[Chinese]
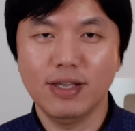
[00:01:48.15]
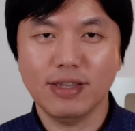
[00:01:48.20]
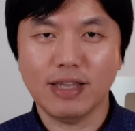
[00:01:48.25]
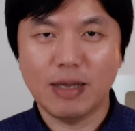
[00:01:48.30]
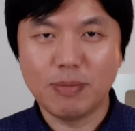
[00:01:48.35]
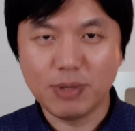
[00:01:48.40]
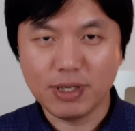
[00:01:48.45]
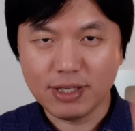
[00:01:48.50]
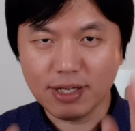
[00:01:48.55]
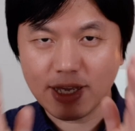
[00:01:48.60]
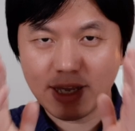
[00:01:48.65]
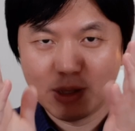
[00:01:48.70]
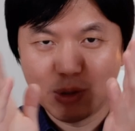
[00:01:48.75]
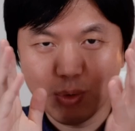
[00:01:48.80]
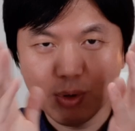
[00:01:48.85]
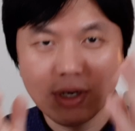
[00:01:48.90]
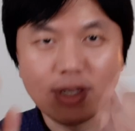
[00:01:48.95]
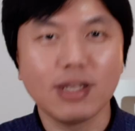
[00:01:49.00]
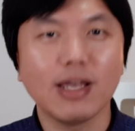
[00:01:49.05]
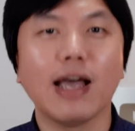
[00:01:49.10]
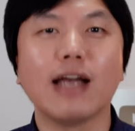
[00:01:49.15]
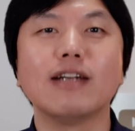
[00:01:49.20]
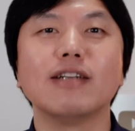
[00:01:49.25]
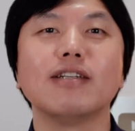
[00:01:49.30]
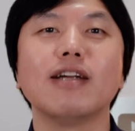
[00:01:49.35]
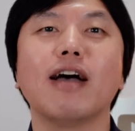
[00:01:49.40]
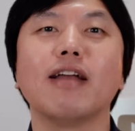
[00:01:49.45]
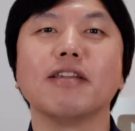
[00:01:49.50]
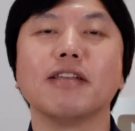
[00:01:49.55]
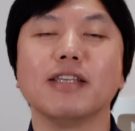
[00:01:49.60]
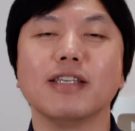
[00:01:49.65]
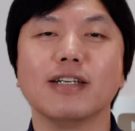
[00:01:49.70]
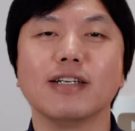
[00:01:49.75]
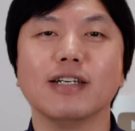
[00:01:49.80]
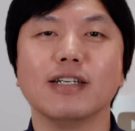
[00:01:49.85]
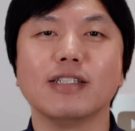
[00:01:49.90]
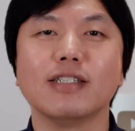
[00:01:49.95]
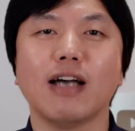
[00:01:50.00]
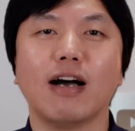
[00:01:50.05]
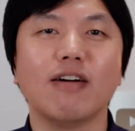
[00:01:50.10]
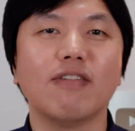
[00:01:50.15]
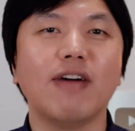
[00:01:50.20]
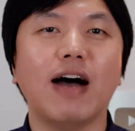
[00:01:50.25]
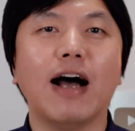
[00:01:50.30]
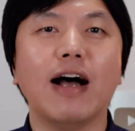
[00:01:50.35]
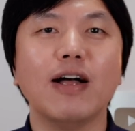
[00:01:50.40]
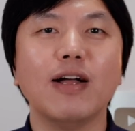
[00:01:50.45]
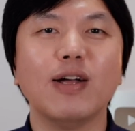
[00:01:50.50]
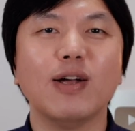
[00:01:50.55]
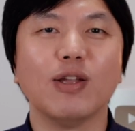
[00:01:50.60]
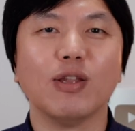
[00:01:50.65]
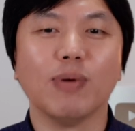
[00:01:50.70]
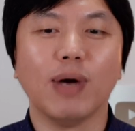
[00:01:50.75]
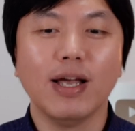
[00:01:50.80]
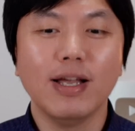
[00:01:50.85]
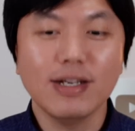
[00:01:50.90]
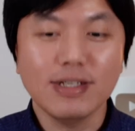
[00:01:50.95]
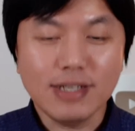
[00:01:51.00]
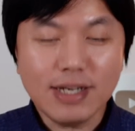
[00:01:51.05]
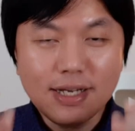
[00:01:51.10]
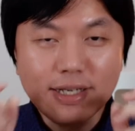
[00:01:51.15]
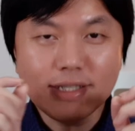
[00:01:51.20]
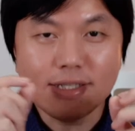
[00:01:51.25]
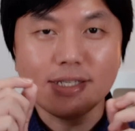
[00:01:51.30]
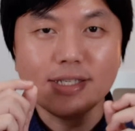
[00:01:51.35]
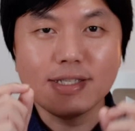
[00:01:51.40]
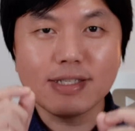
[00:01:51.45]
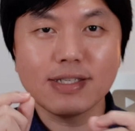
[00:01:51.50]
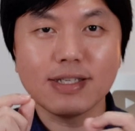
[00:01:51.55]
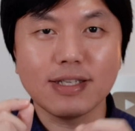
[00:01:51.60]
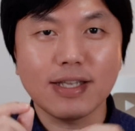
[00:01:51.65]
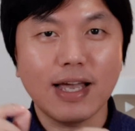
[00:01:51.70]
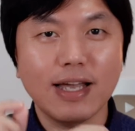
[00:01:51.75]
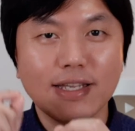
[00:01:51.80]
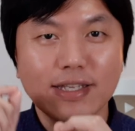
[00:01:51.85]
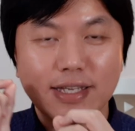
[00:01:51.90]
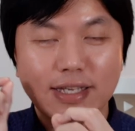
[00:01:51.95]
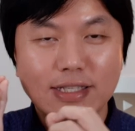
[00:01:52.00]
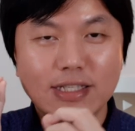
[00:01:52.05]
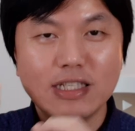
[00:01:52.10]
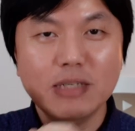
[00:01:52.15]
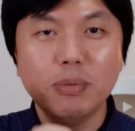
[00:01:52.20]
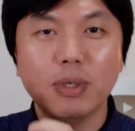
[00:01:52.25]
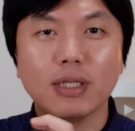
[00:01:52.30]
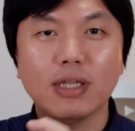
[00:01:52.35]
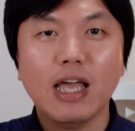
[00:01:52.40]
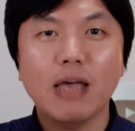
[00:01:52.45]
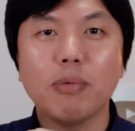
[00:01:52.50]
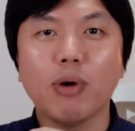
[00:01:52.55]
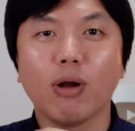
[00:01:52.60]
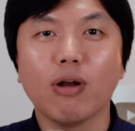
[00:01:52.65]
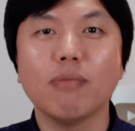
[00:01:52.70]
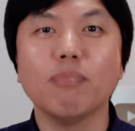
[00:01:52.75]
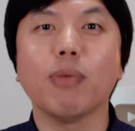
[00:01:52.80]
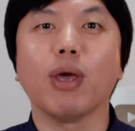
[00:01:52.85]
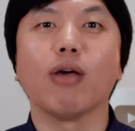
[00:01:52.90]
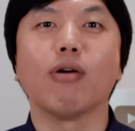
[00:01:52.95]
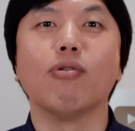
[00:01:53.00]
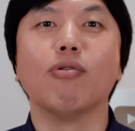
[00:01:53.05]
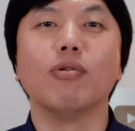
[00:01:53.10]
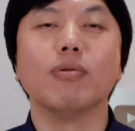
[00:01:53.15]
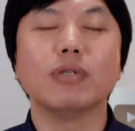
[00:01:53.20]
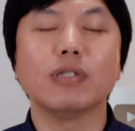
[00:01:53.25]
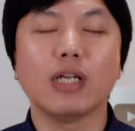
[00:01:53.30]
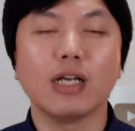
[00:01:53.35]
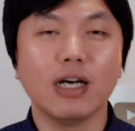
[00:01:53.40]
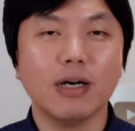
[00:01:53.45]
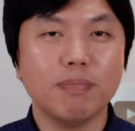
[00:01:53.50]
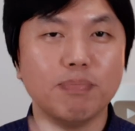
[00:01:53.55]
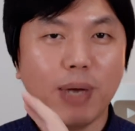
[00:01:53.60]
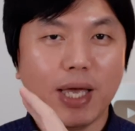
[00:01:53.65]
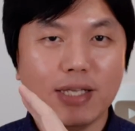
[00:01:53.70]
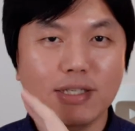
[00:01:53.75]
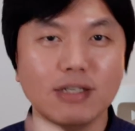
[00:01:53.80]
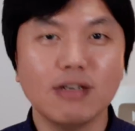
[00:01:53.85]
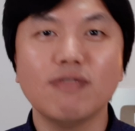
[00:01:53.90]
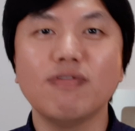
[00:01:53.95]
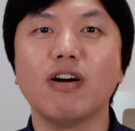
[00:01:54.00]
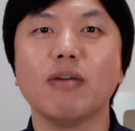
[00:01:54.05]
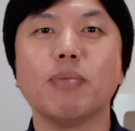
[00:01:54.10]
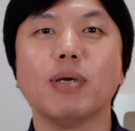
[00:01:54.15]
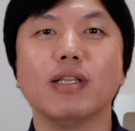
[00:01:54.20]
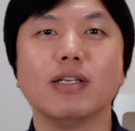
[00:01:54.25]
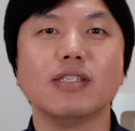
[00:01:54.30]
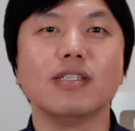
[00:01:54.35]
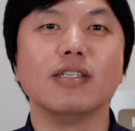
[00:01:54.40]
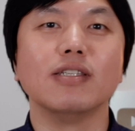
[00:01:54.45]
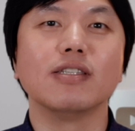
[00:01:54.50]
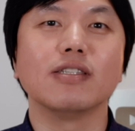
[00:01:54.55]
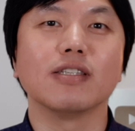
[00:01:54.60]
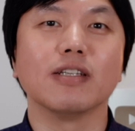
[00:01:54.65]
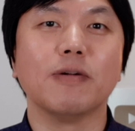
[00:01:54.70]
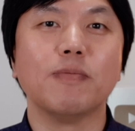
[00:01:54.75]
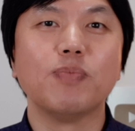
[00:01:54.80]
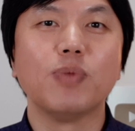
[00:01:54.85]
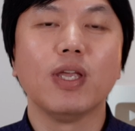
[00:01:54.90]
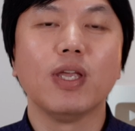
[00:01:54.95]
他们很多人应该是这样的一个想法。”对吧？这个心思呢，他也基本上代表了美国那个北京方面的心思。